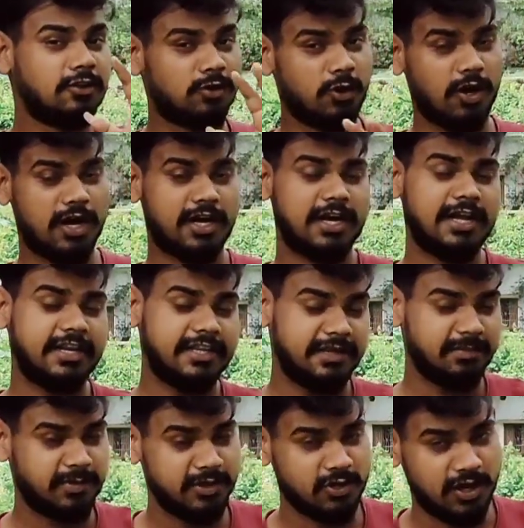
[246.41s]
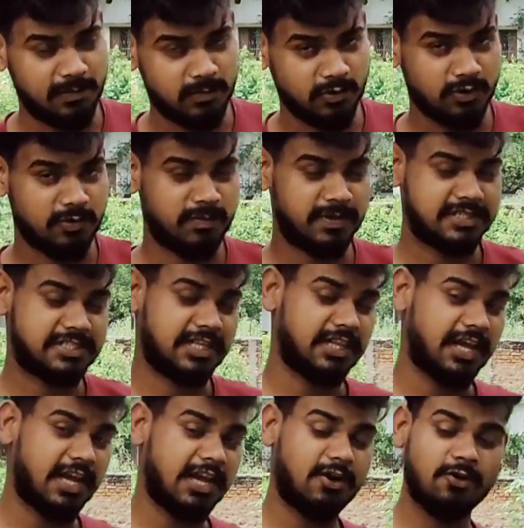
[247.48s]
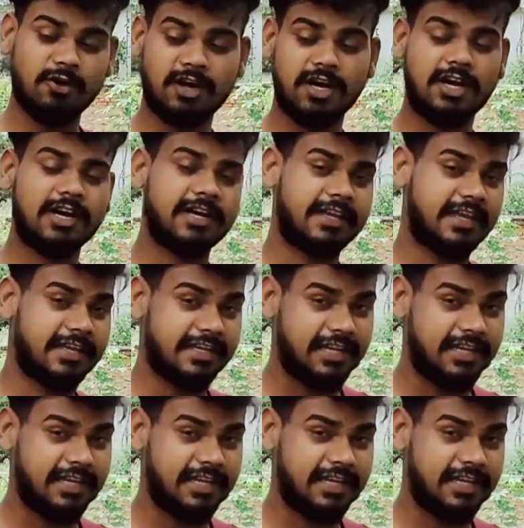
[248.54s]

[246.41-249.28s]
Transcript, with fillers: तो अगर ये वीडियो आप लोग को पसंद आया होगा कि